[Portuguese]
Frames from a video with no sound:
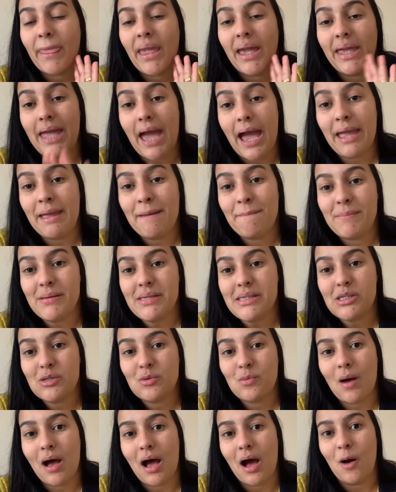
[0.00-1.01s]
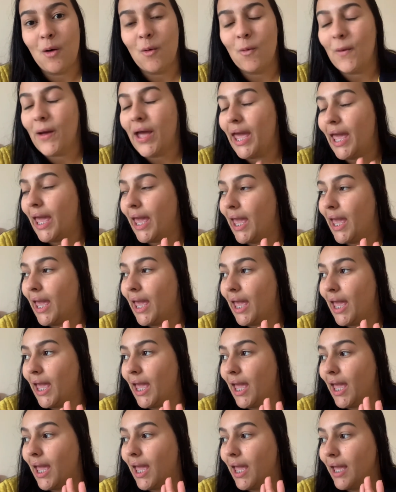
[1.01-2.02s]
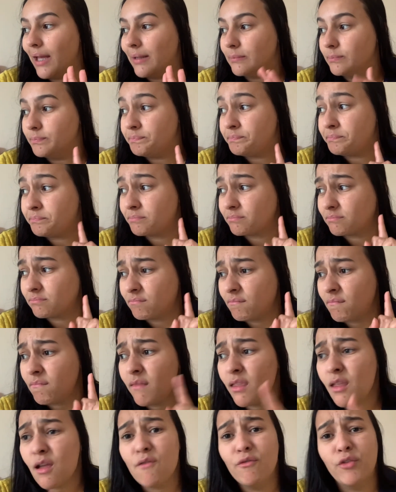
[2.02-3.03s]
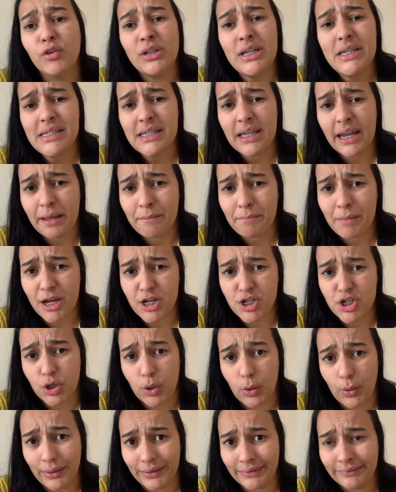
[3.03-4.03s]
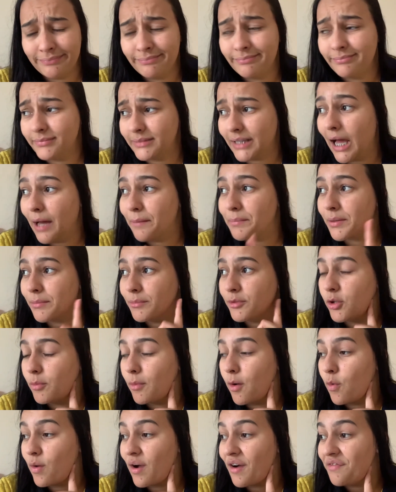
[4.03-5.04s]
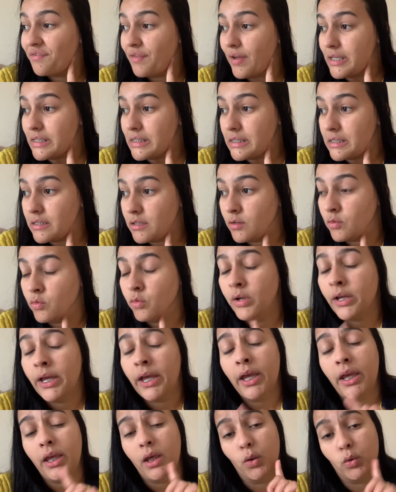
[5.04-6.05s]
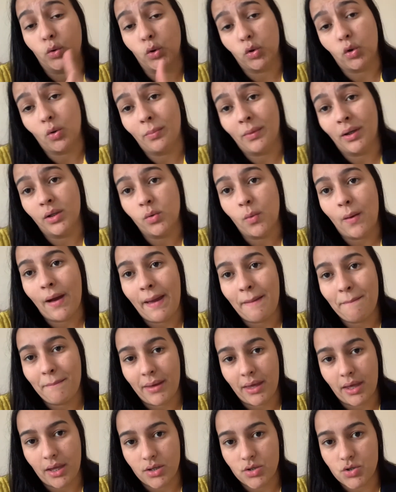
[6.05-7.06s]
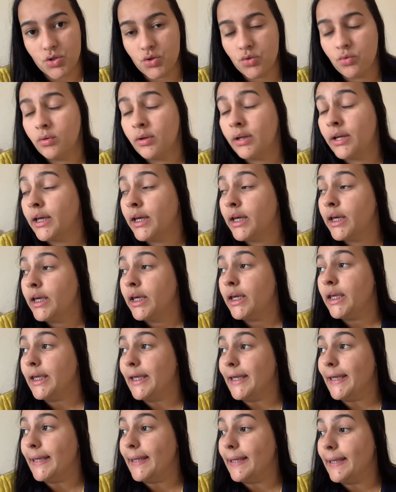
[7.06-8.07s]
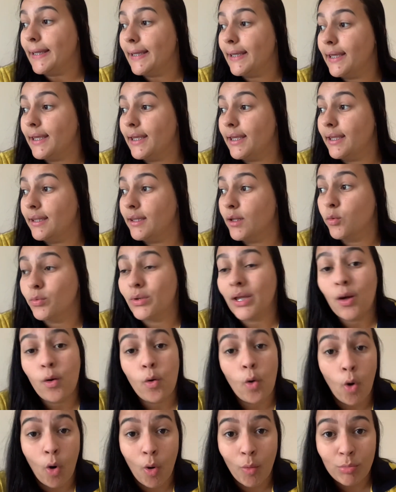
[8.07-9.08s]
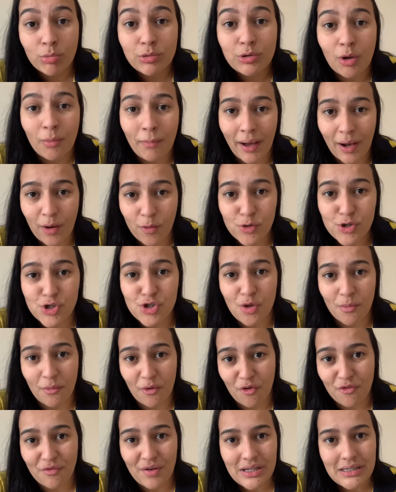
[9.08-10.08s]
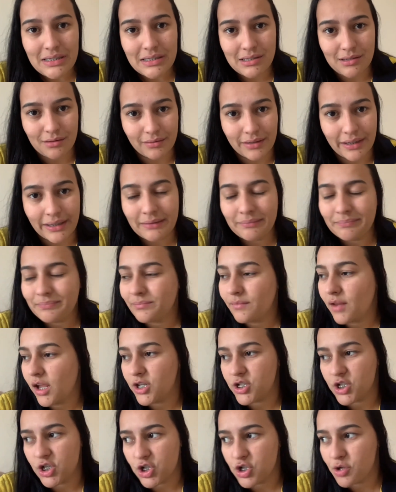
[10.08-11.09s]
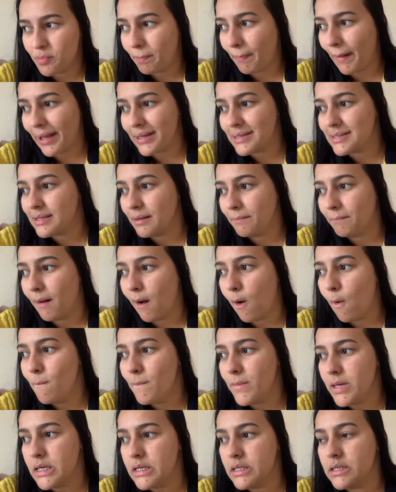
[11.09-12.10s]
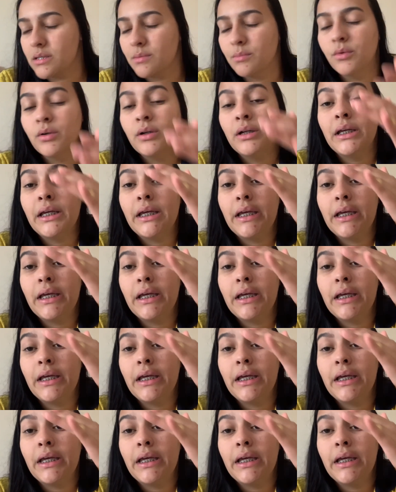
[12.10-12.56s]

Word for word: E aí, pessoal, é... vou descer lá embaixo agora, tá? Pra me tomar um cafezinho. Eu tô tomando um remédio e não tem como tomar com o estômago vazio, né? A gente passa mal mesmo,